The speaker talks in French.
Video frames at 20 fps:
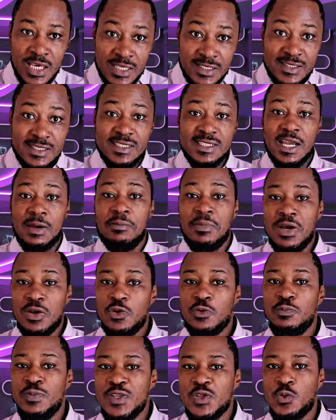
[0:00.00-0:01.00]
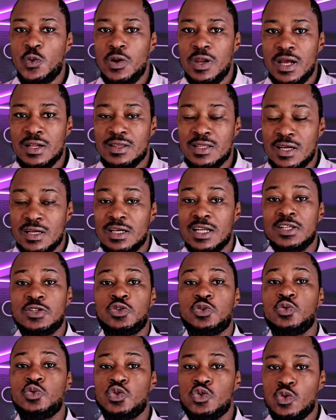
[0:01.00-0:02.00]
Si jamais le Bitcoin atteint
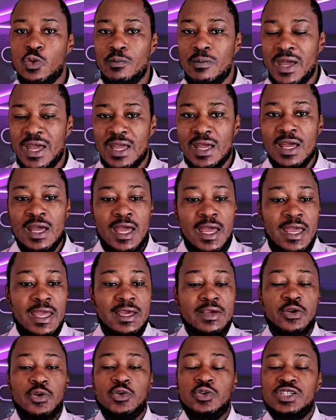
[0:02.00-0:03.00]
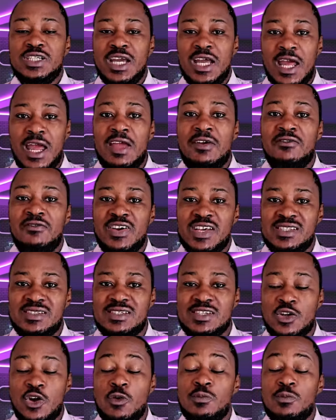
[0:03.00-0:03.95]
le tout sommet et que j'ai investi,